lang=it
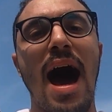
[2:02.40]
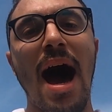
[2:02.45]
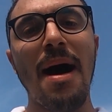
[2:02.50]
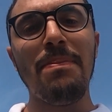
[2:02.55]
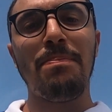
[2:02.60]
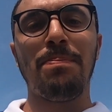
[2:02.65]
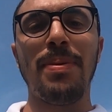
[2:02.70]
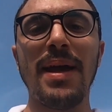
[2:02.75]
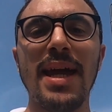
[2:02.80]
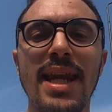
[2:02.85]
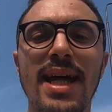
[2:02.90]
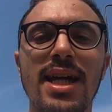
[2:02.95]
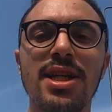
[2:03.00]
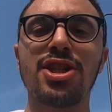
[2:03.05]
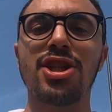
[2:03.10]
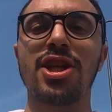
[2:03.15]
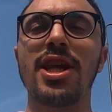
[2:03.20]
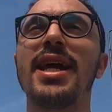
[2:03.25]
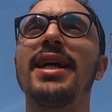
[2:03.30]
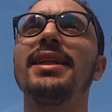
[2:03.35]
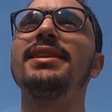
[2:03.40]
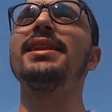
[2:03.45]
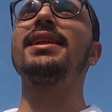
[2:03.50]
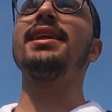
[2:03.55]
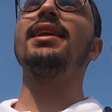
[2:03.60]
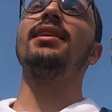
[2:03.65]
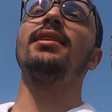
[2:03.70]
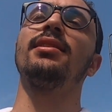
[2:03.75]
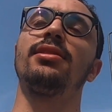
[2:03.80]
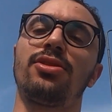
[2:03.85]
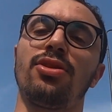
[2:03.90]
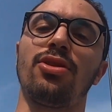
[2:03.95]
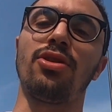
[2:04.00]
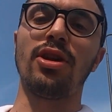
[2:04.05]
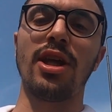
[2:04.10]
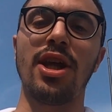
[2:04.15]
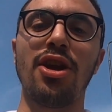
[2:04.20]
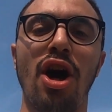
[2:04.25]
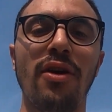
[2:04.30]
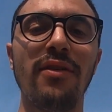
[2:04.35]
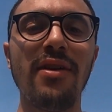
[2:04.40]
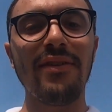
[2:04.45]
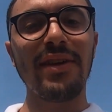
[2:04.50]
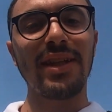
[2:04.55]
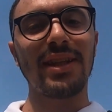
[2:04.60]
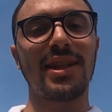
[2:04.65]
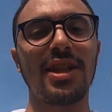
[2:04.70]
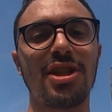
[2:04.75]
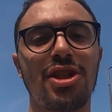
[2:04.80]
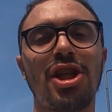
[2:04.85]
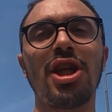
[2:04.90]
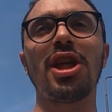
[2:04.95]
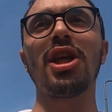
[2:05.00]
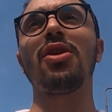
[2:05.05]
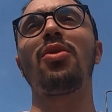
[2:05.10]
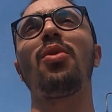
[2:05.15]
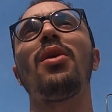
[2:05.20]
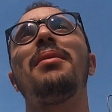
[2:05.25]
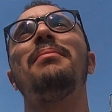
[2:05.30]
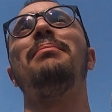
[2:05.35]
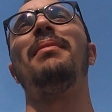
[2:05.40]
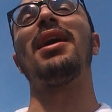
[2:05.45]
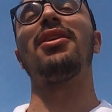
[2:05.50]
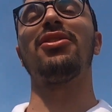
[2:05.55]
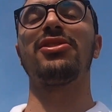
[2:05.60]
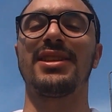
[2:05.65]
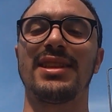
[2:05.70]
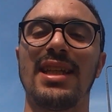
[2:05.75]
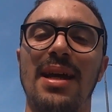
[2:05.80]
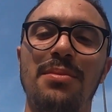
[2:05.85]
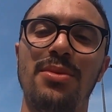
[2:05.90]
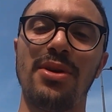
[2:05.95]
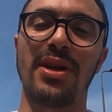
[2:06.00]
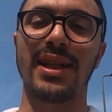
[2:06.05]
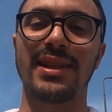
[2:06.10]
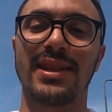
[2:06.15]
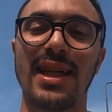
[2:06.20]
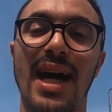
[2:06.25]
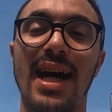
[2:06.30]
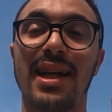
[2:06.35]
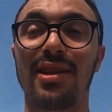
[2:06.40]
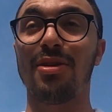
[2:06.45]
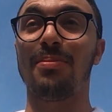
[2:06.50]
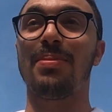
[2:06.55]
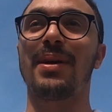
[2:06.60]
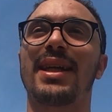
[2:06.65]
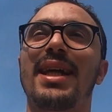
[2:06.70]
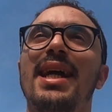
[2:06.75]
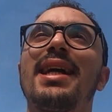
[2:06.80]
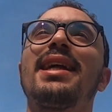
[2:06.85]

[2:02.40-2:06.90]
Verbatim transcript: appena scesi sono le 9.25 ma non siamo in ritardo perché